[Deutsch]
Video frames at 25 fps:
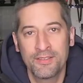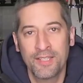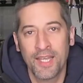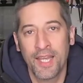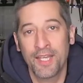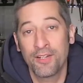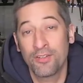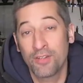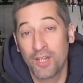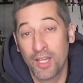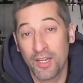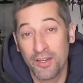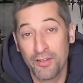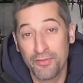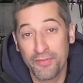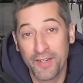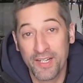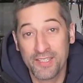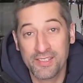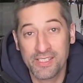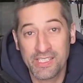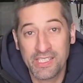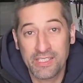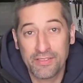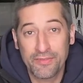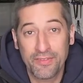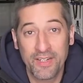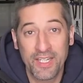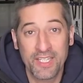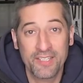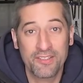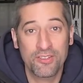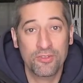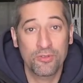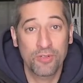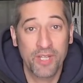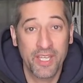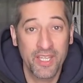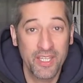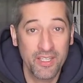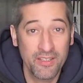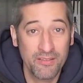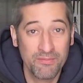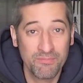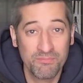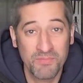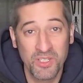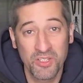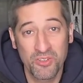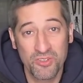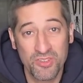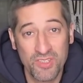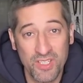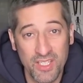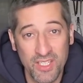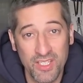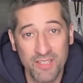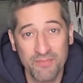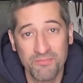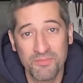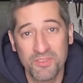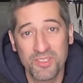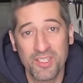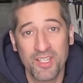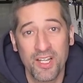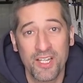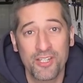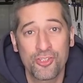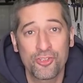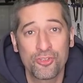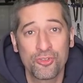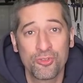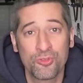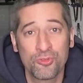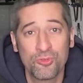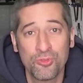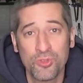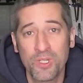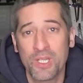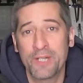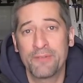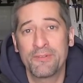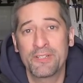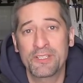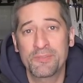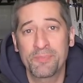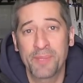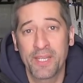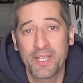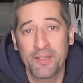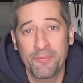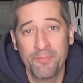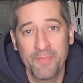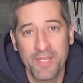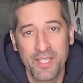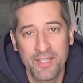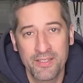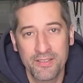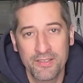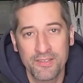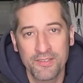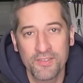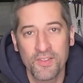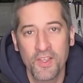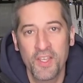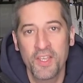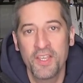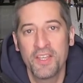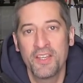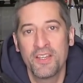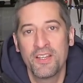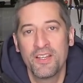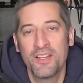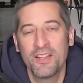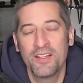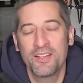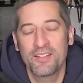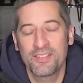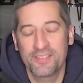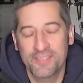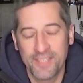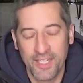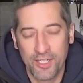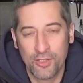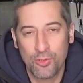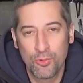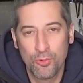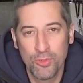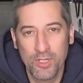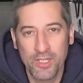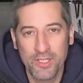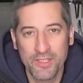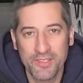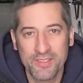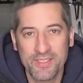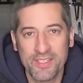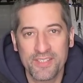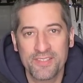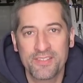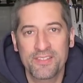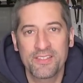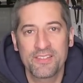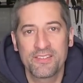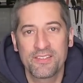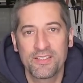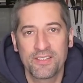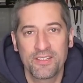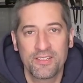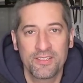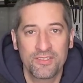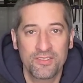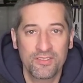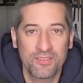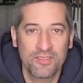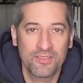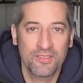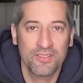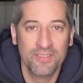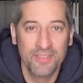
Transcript: Der eine oder andere fragt sich jetzt vielleicht, okay, Industrie ist ja alles schön und gut, aber was bringt mir das? Sehr cool ist, dass diese